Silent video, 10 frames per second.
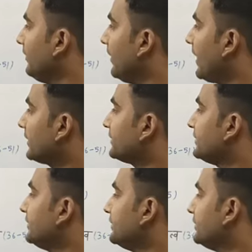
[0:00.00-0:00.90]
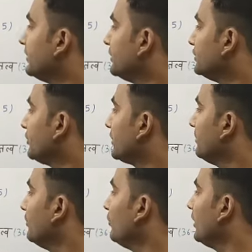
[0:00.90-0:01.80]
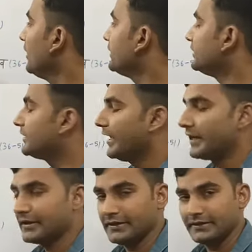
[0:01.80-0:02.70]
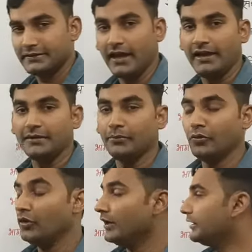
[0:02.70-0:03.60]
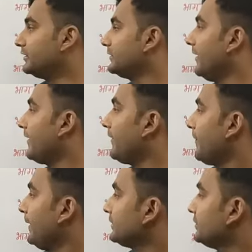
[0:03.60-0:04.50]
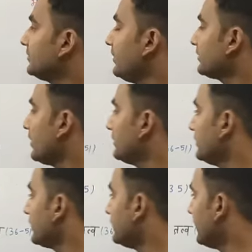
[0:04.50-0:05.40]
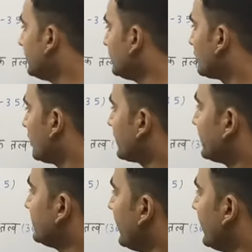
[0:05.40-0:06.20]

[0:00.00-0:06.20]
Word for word: है भाग तीन जो कि मूल अधिकार है क्या है मूल अधिकार इसमें शब्द देखिए थोड़ा सा